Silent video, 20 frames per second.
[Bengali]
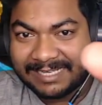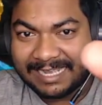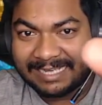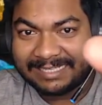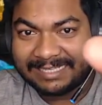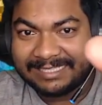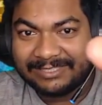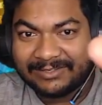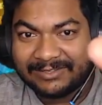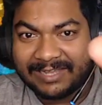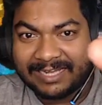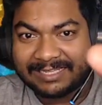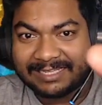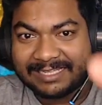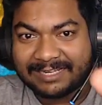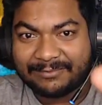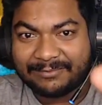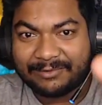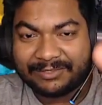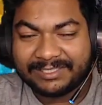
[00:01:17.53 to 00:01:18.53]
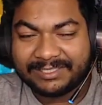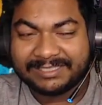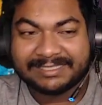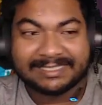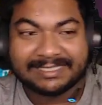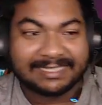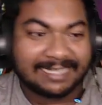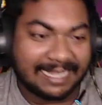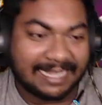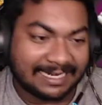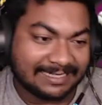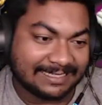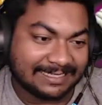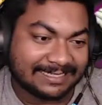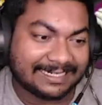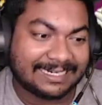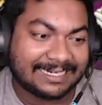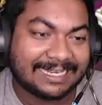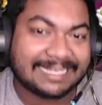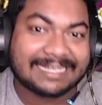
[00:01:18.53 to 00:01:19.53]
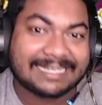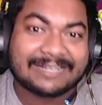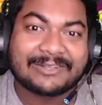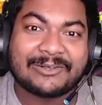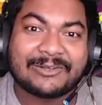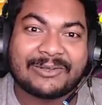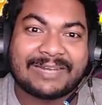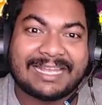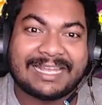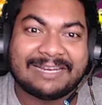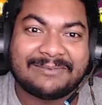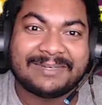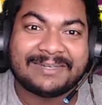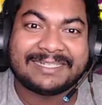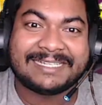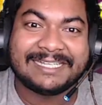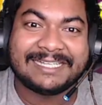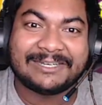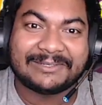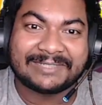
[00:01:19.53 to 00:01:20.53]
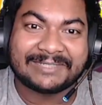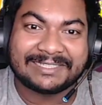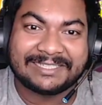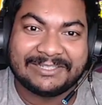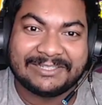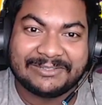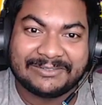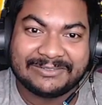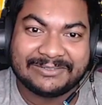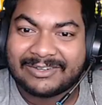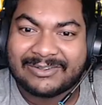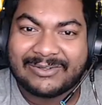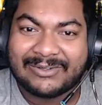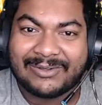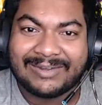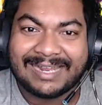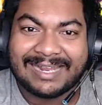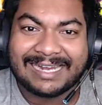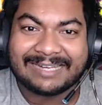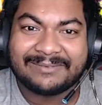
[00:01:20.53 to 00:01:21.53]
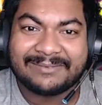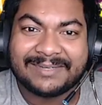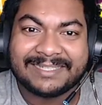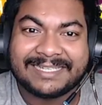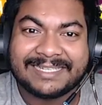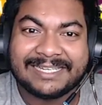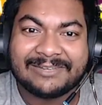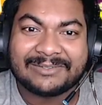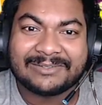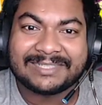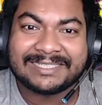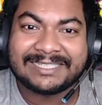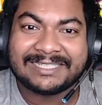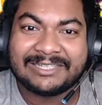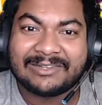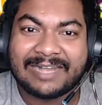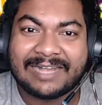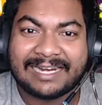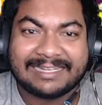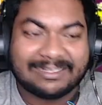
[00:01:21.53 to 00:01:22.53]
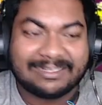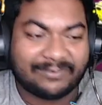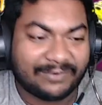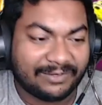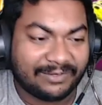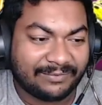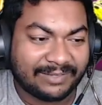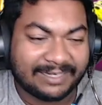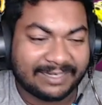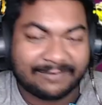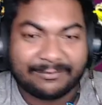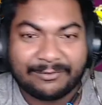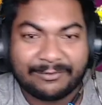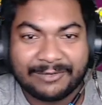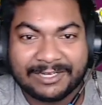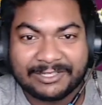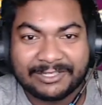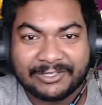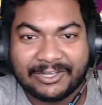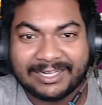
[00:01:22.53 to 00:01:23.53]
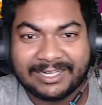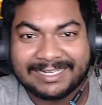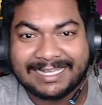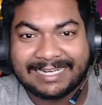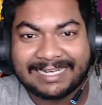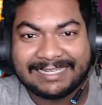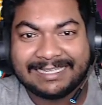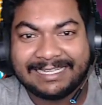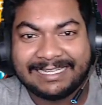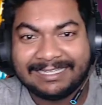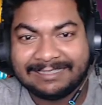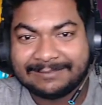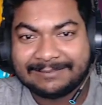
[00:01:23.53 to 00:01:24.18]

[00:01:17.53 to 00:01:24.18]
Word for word: কাঙ্ক্ষিত গারিনারে ফোন দিস গারিনা শালা কলা ইভেন্ট কি করতে দিল কলার ইভেন্ট কি করতে দিল গারিনা ফ্রি ফায়ার ফোনটা ধর গারিনা